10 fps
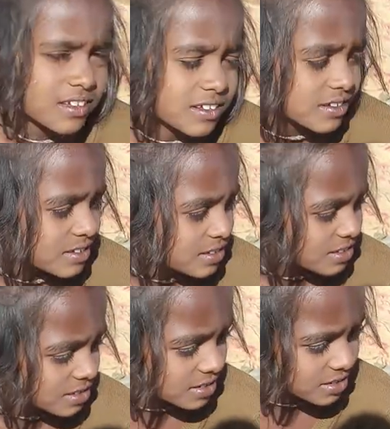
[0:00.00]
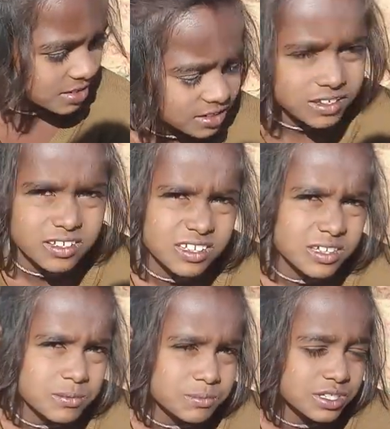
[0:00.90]
अंदर क्या निकलते हैं उसमें
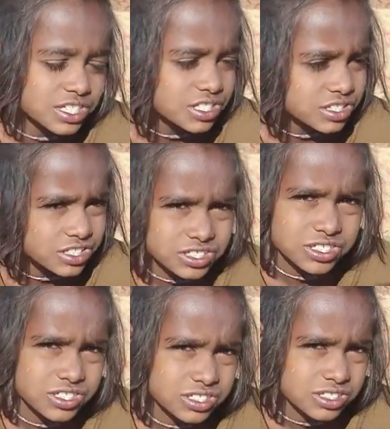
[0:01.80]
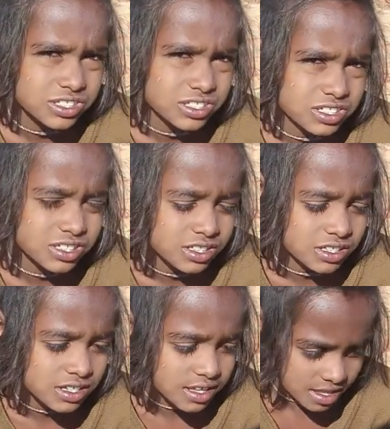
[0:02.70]
आपने कभी खाया
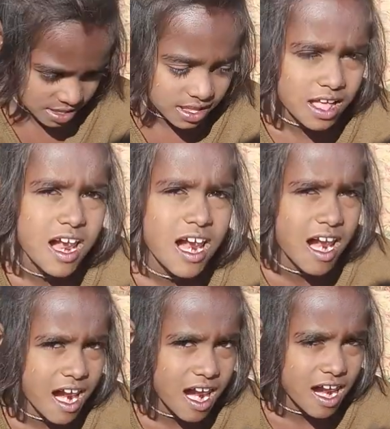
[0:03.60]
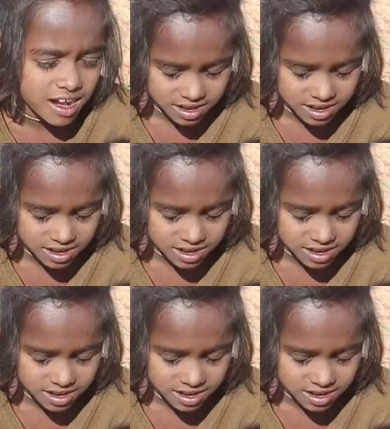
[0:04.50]
अच्छी बात